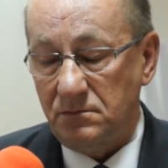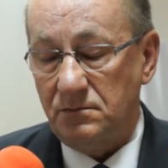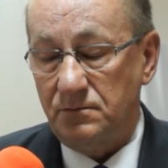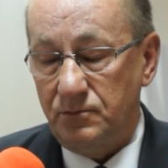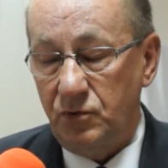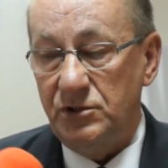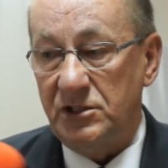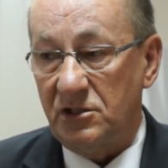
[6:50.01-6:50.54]
y,
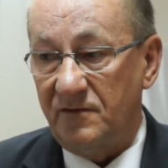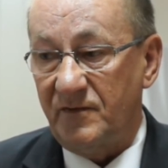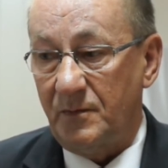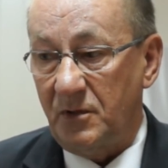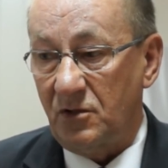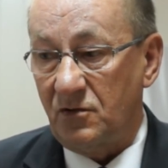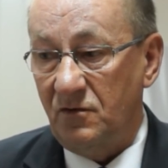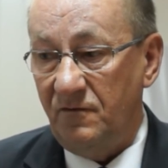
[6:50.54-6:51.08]
pójdzie... Jest
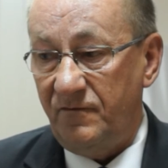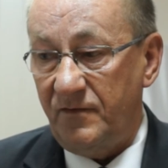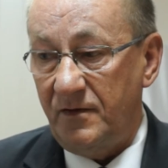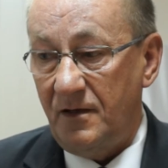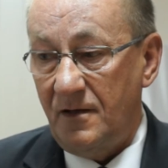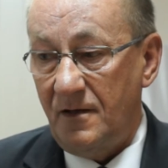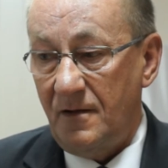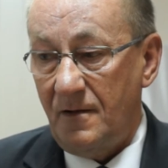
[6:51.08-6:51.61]
około
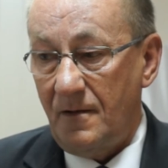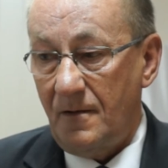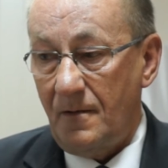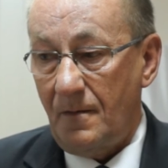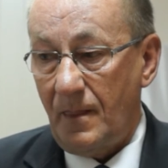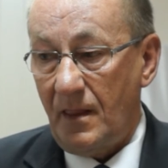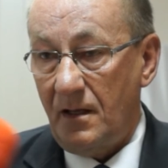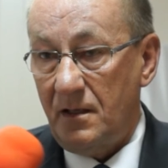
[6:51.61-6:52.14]

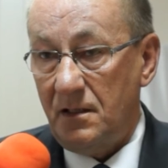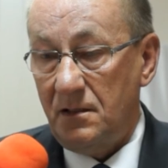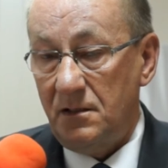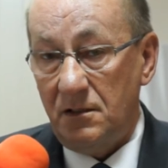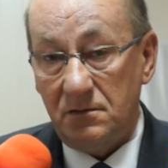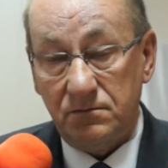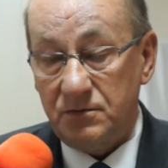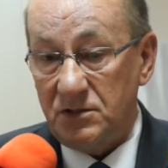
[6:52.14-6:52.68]
12-13%.
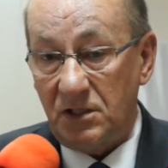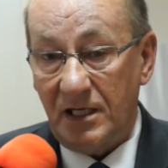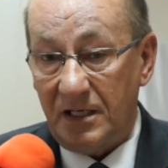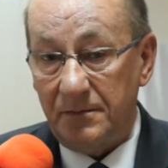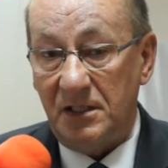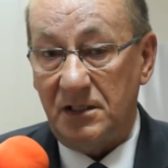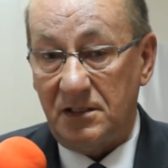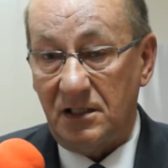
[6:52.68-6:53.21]
No, co
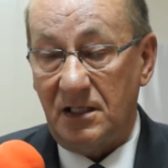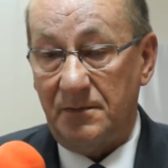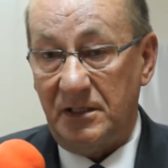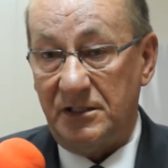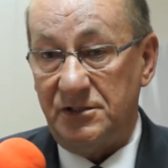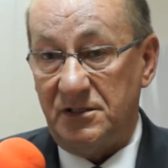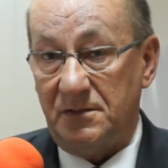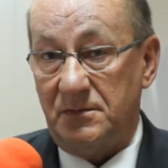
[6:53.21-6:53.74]
najmniej tyle
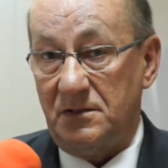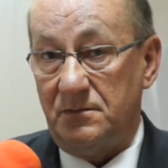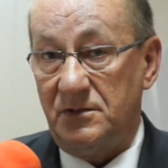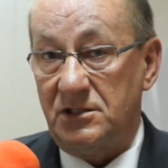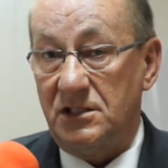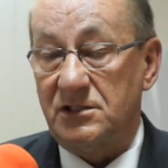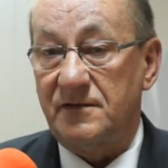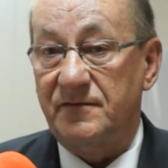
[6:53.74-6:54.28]
będzie, bo
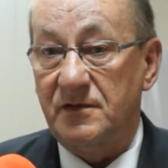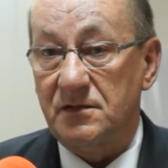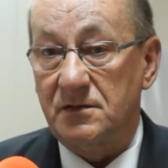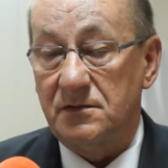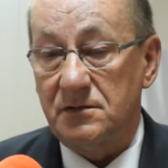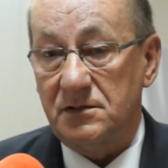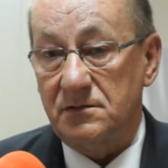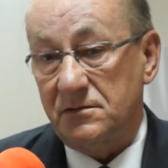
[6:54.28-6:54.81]
myślę, że
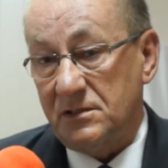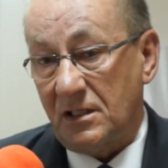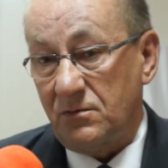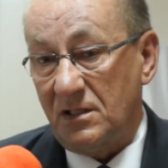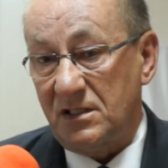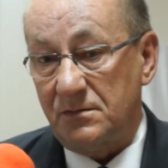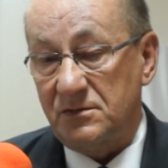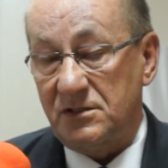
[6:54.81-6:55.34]

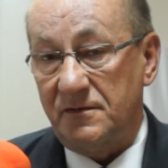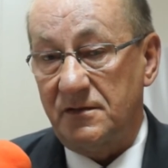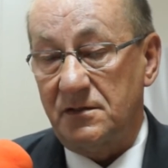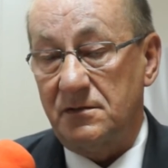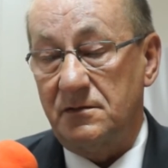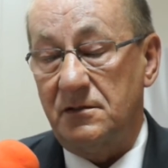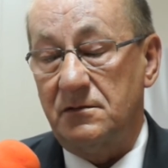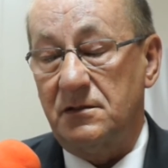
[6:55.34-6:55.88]
zakładam, że
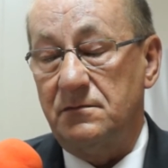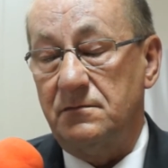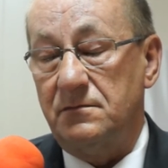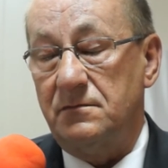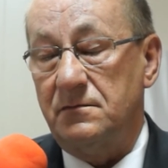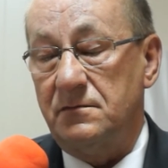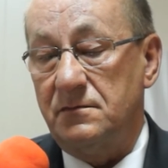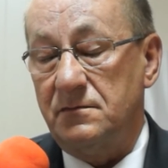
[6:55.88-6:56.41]

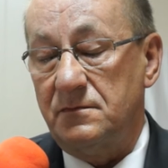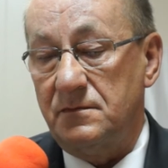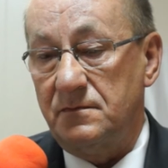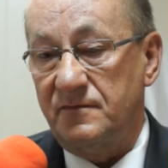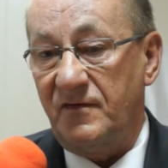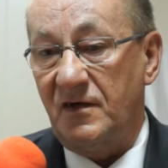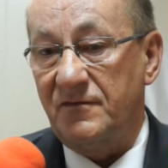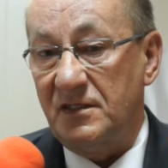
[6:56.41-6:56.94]

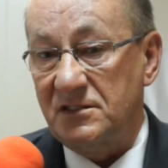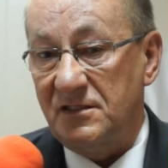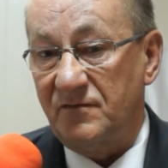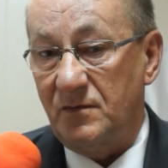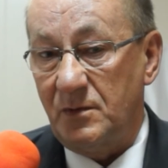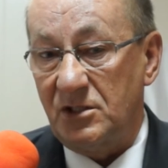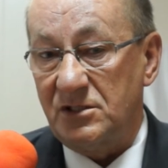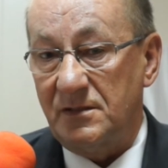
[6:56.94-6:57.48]
frekwencja
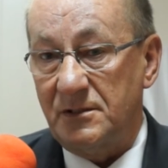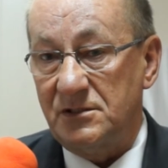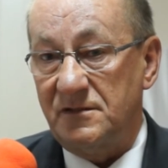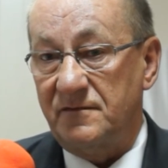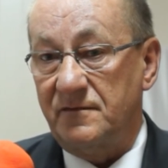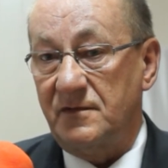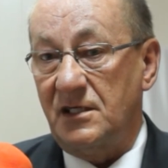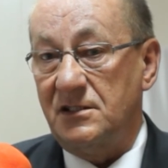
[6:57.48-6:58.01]
wyborcza
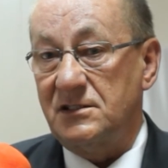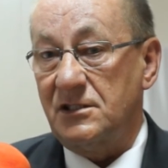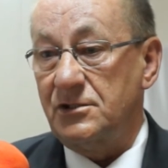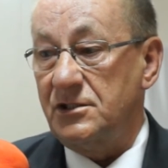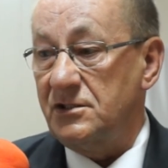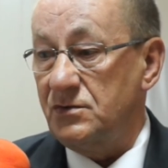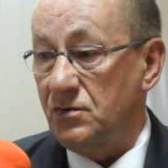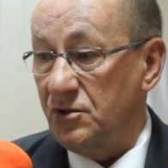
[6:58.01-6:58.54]
będzie w granicach
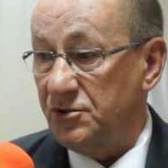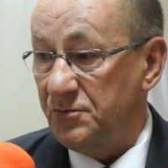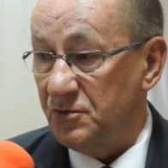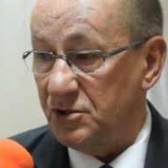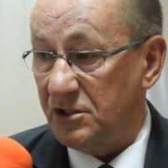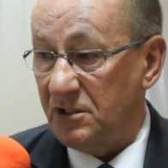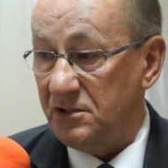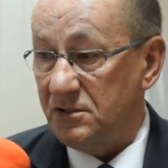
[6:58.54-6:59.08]

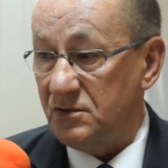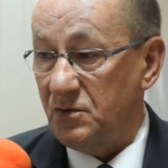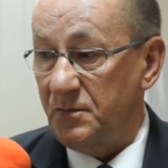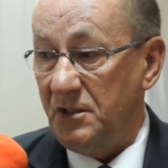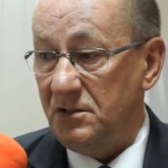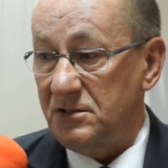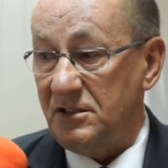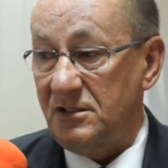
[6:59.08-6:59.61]

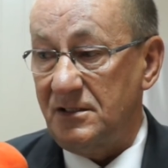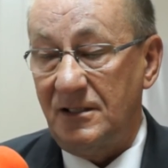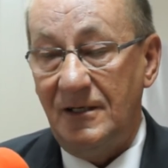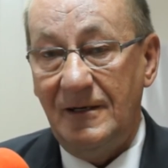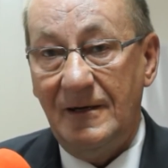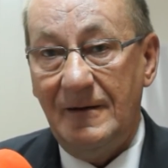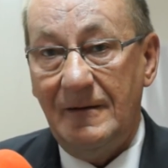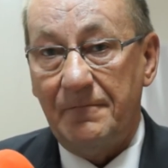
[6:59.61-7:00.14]
38-40%,
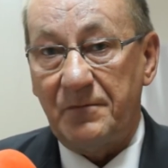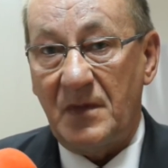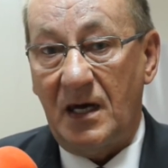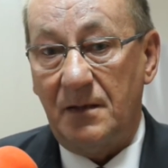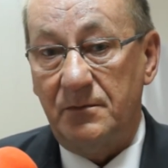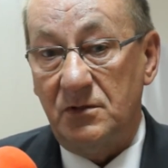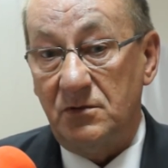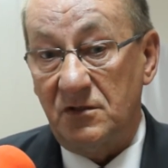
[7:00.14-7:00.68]

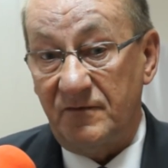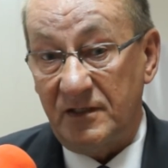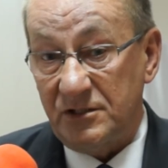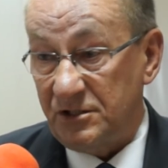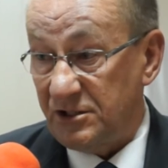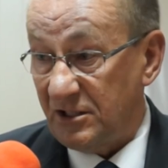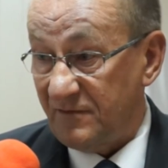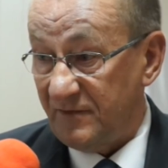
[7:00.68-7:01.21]
a było
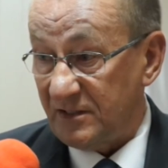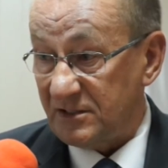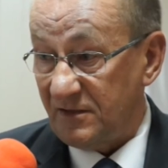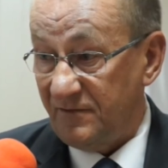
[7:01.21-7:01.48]
22 z